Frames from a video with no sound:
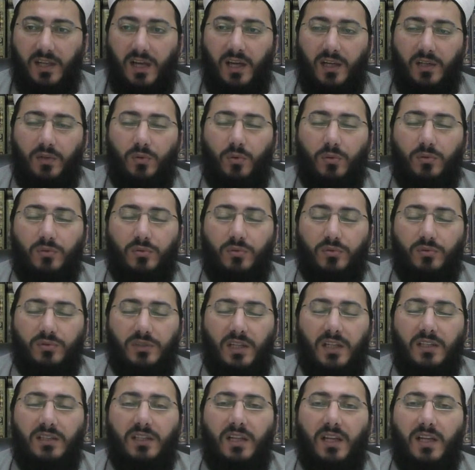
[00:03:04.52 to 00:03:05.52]
dahil
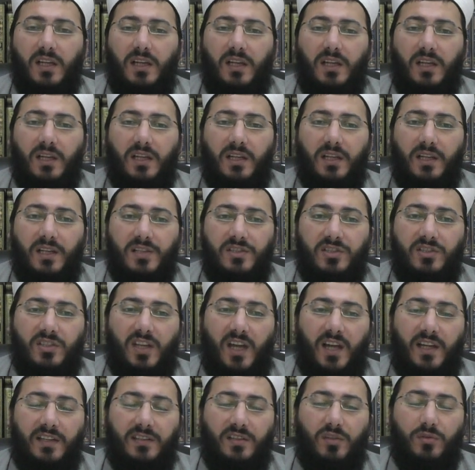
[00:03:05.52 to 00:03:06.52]
olduğundan, e,
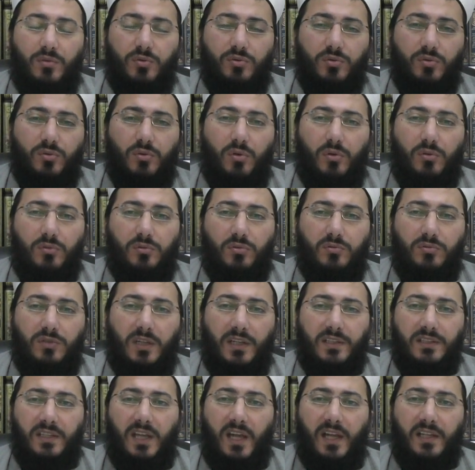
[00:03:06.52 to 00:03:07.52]
cinayette kusur
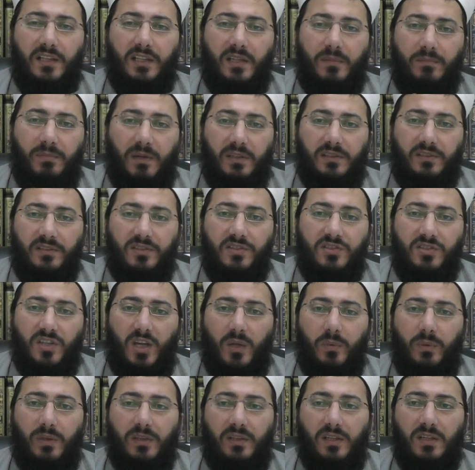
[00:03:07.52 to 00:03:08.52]
olduğundan yani batnın
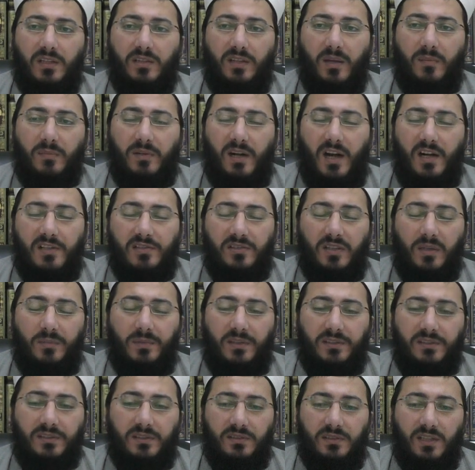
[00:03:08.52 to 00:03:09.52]
şehvetini tam
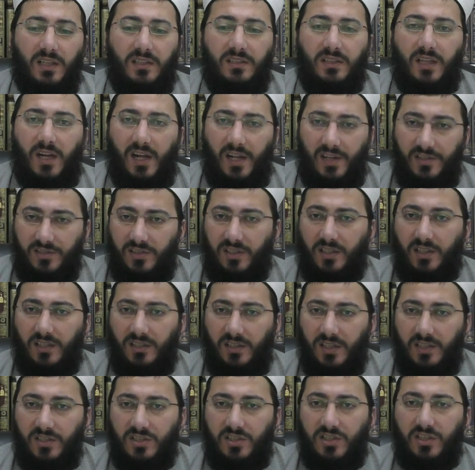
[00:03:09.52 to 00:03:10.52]
karşılamadığından aynı
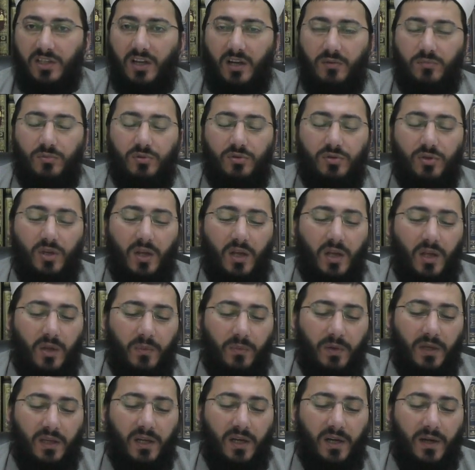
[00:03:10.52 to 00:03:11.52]
şekilde çiğ hamur
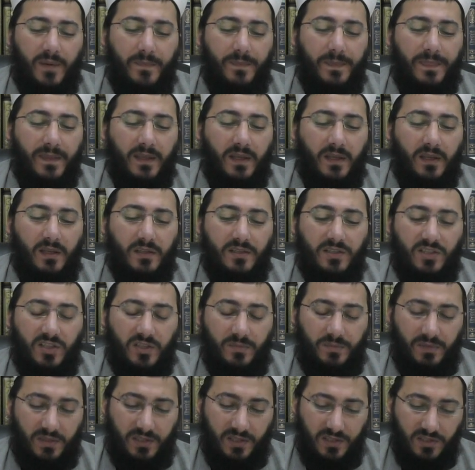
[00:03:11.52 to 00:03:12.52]
veya
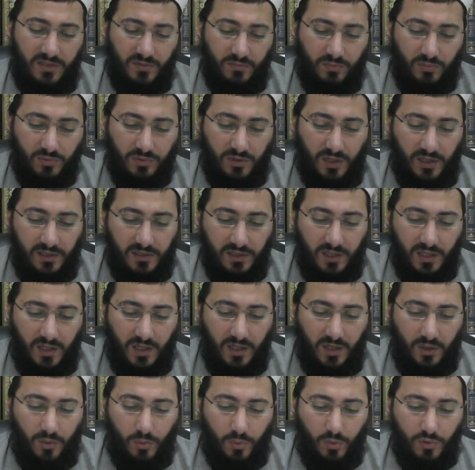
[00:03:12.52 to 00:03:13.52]
çiğ pirinç bunlar
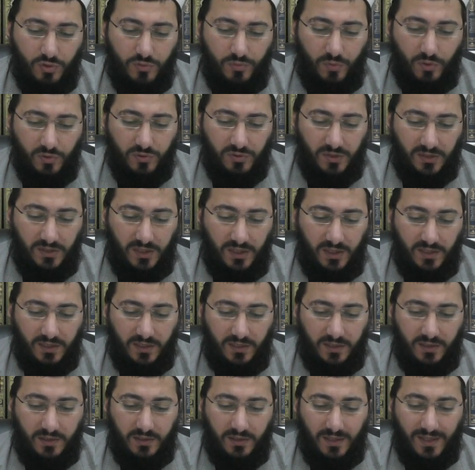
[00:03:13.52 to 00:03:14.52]
orucu bozsa da
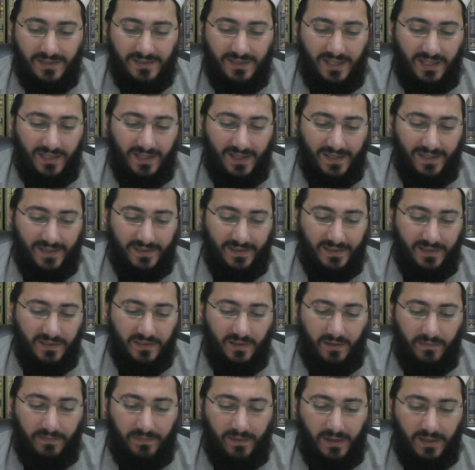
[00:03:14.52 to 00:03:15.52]
kaza gerektirir,
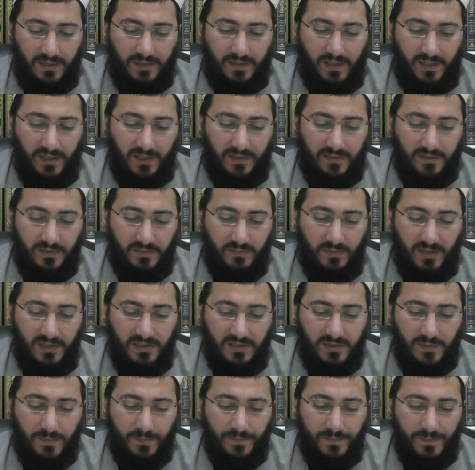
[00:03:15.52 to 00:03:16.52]
kefaret
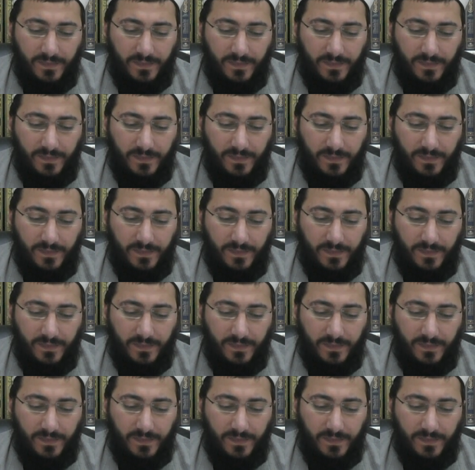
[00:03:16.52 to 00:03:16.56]
gerektirmez.